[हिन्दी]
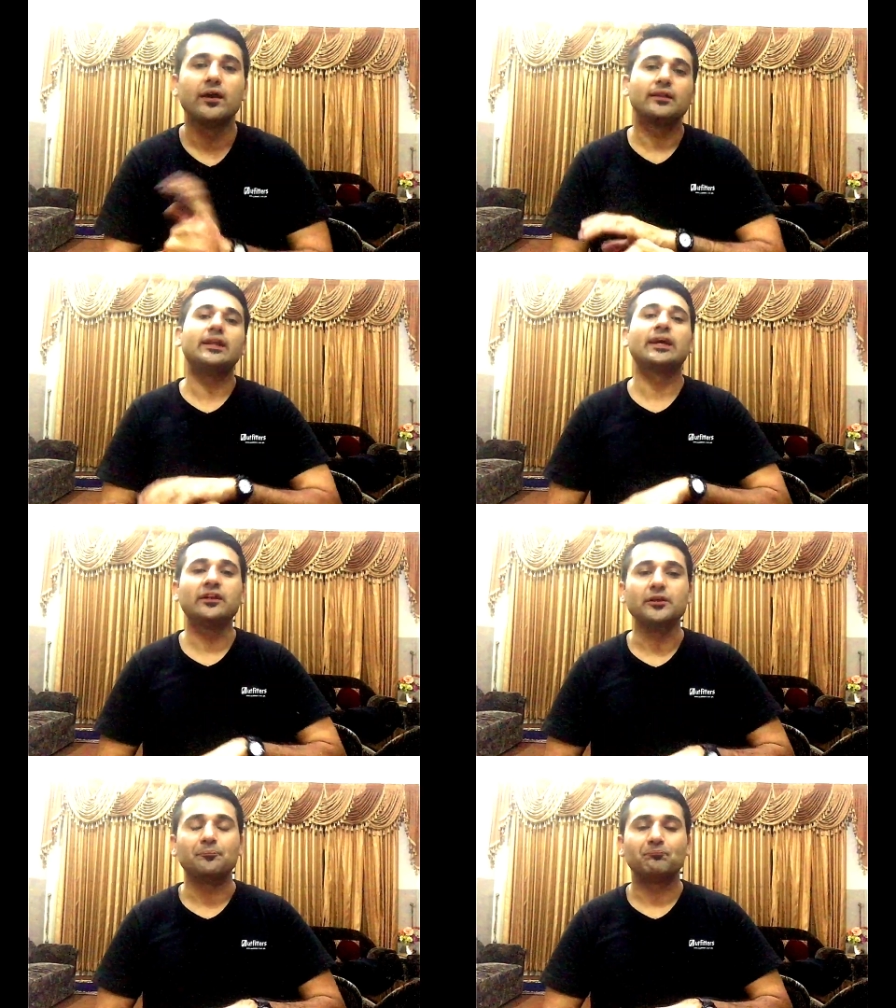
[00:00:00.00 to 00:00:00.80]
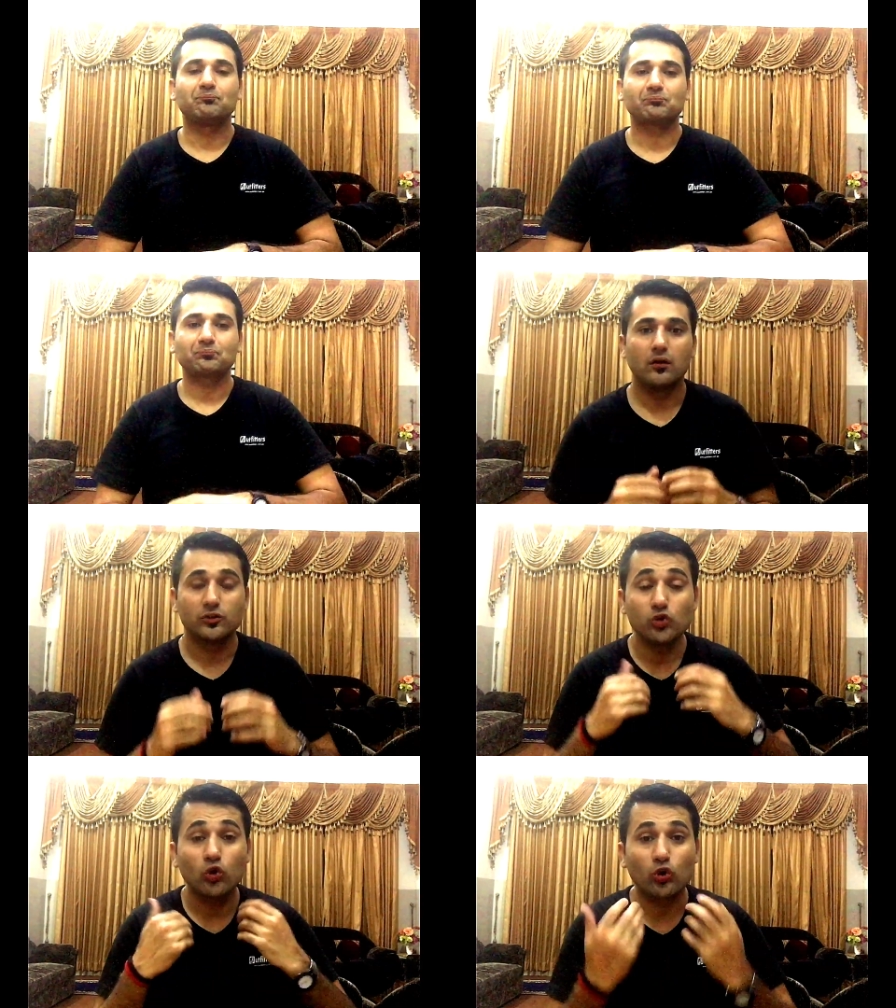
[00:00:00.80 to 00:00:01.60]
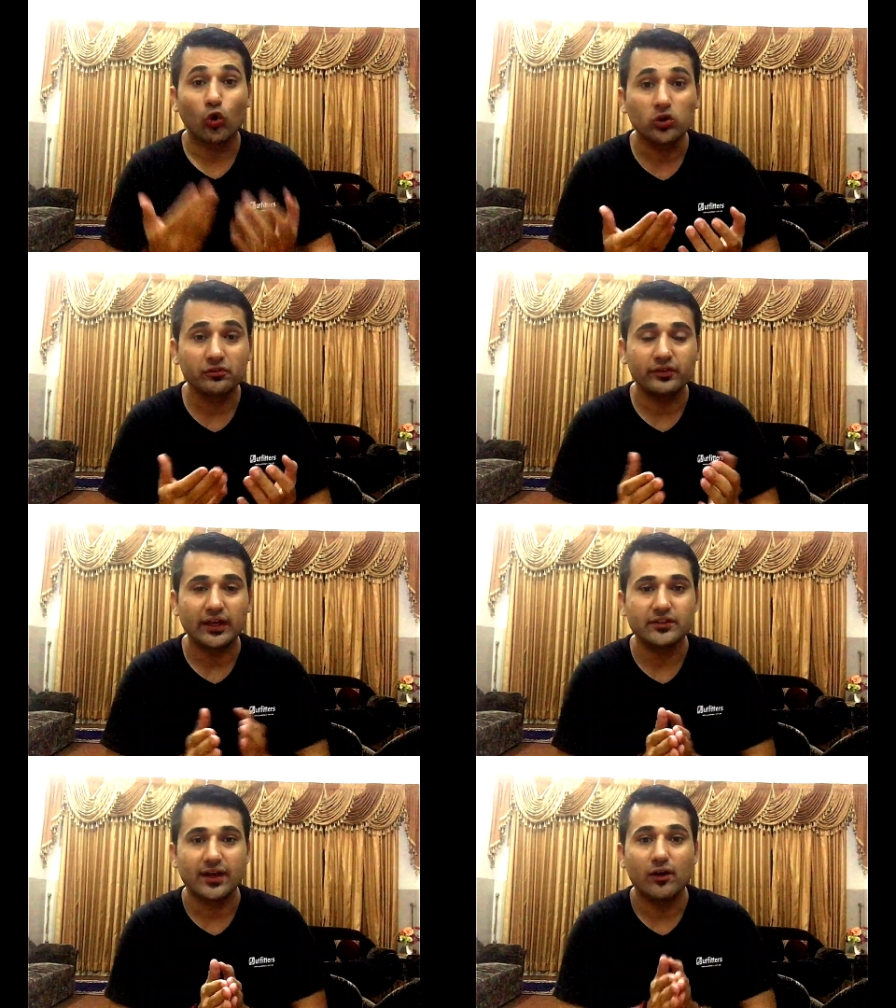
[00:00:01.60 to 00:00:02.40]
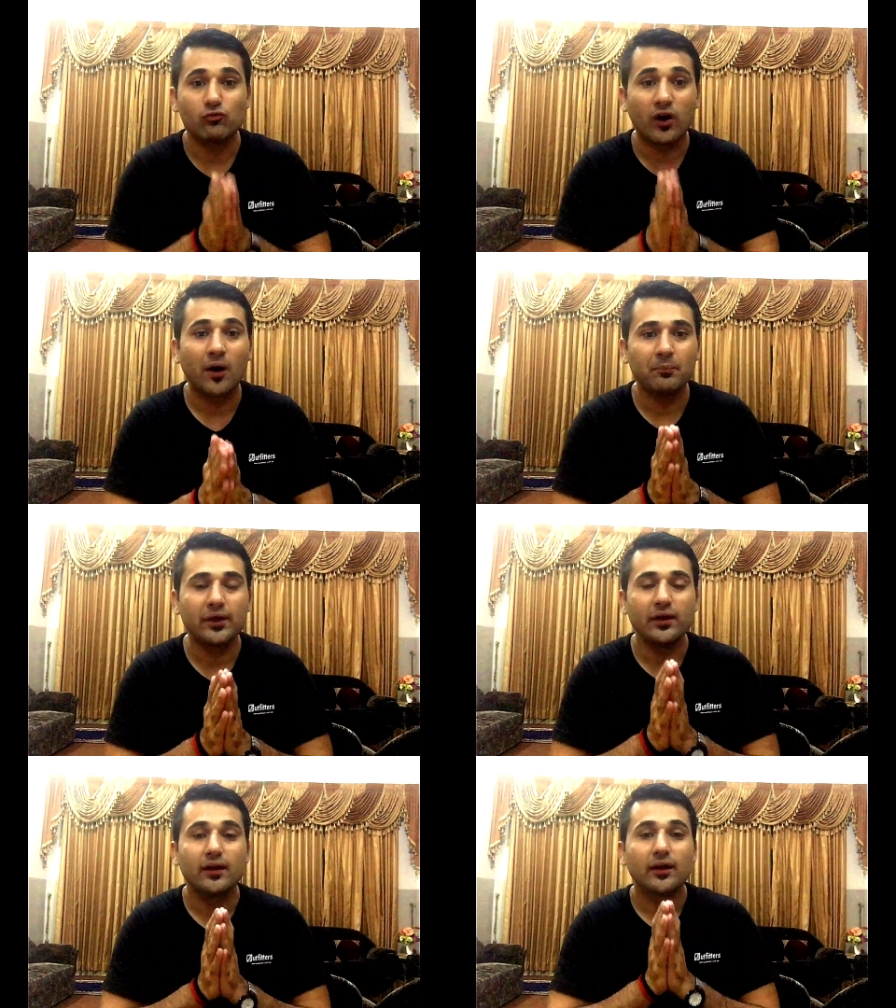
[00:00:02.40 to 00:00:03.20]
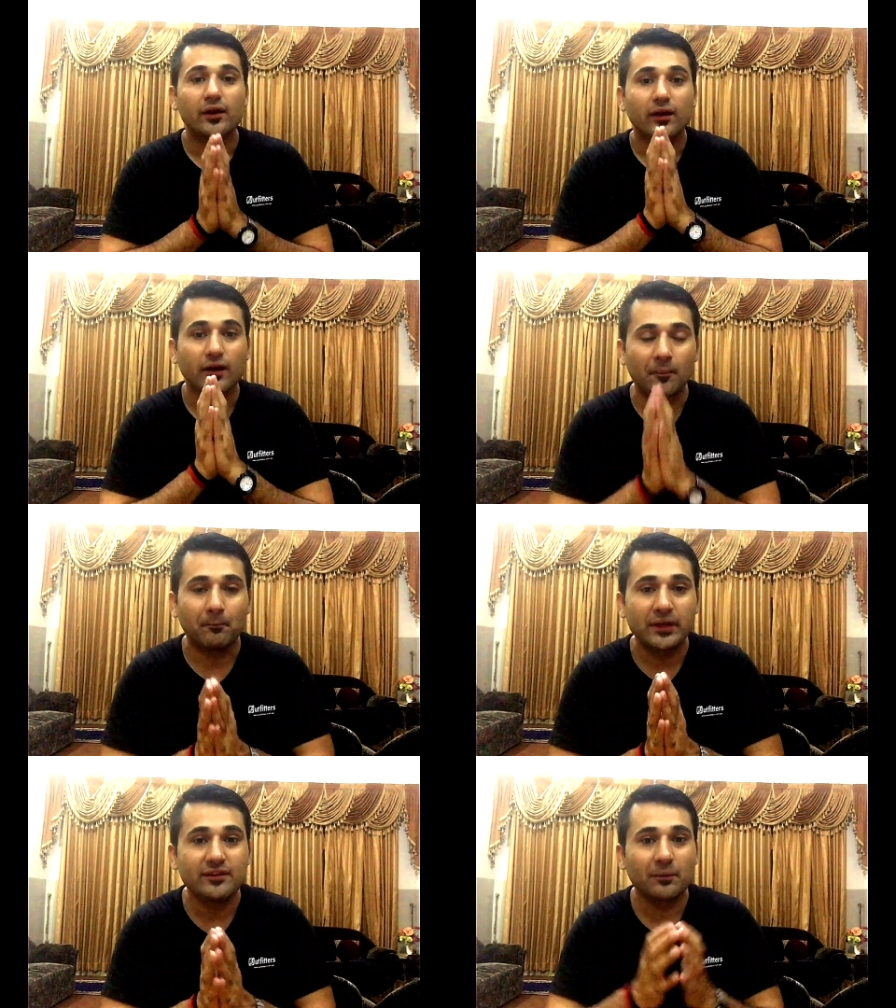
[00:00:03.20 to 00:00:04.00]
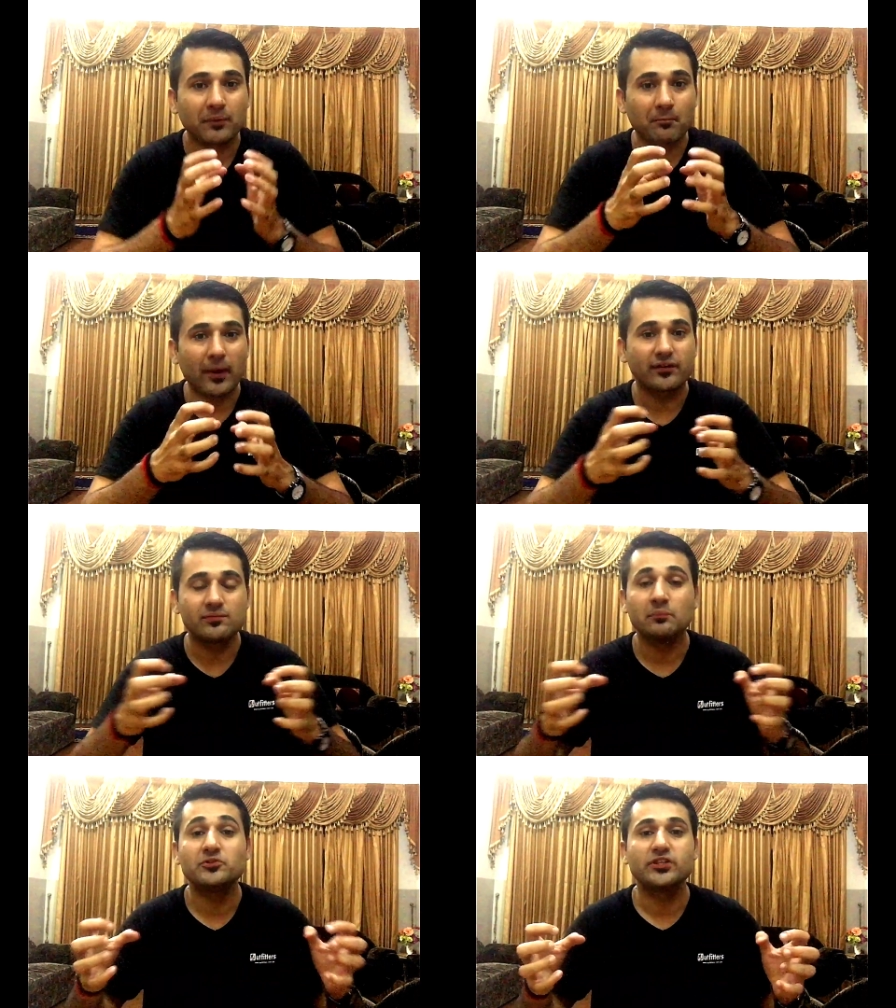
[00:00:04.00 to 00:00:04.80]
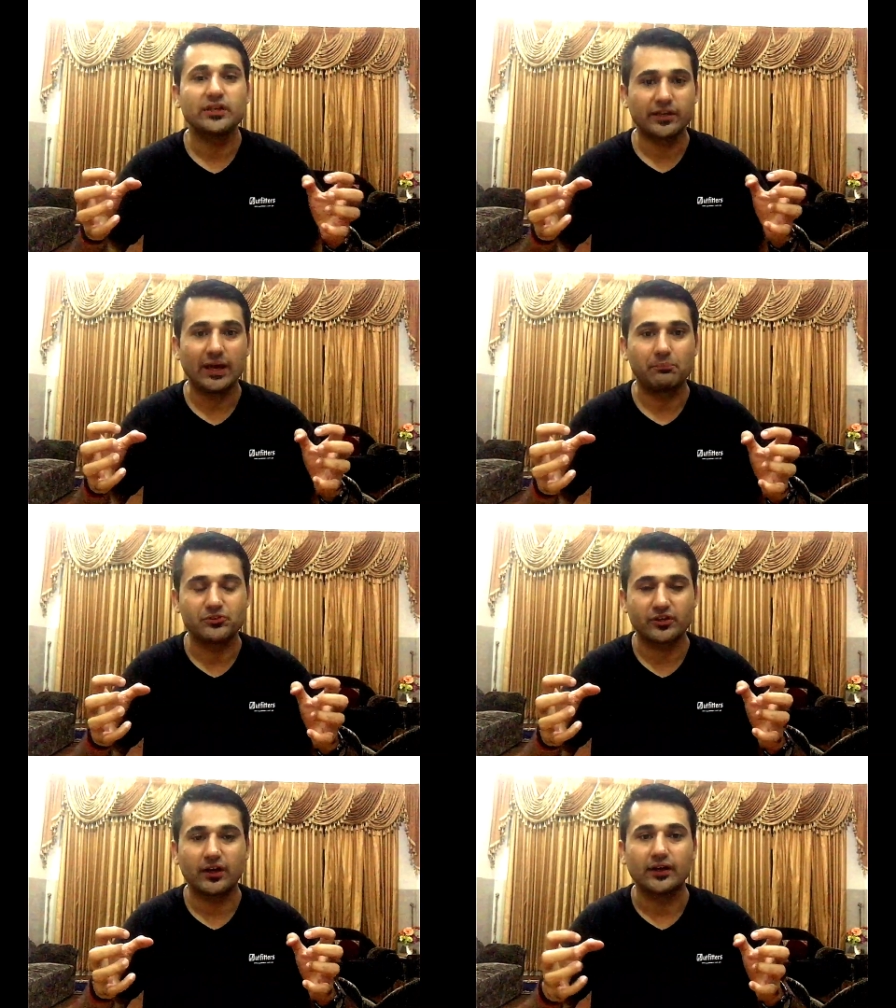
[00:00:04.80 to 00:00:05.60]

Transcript: देखिए जी जो ग्रोथ स्टेज है वहां पे कंपनीज अपना मैक्सिमम शेयर कैप्चर कर